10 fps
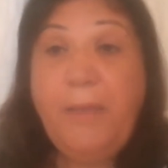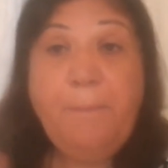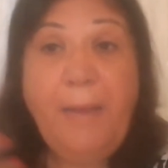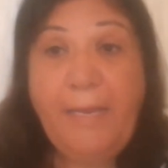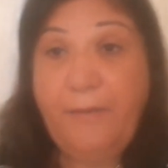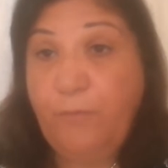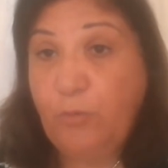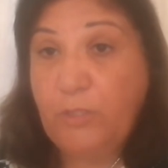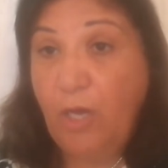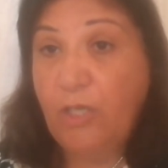معانا
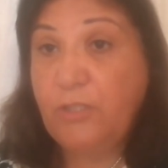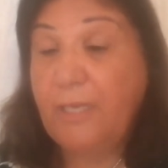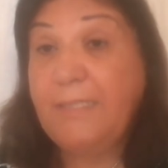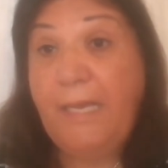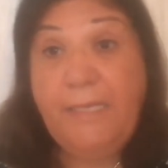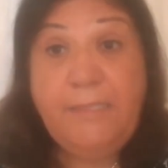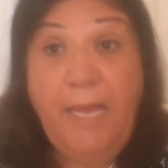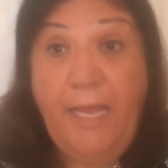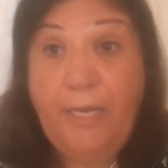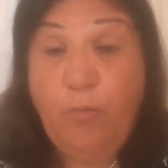فلوس أكتر
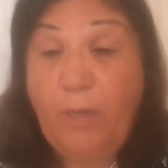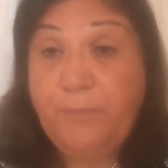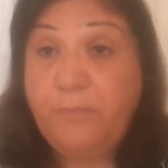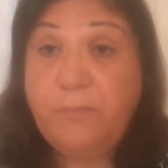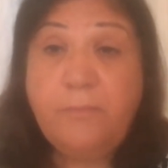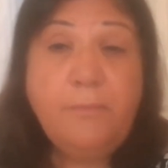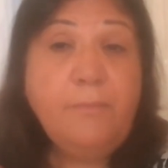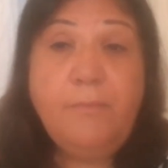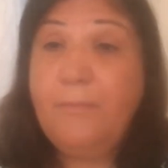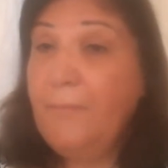صحتنا حلوة
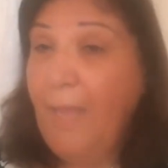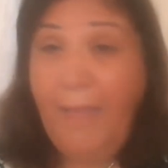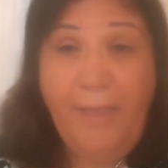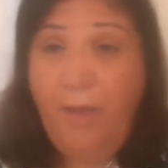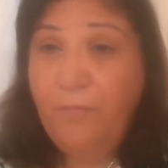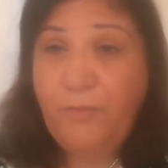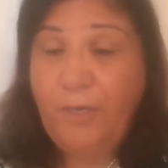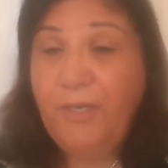حياة أفضل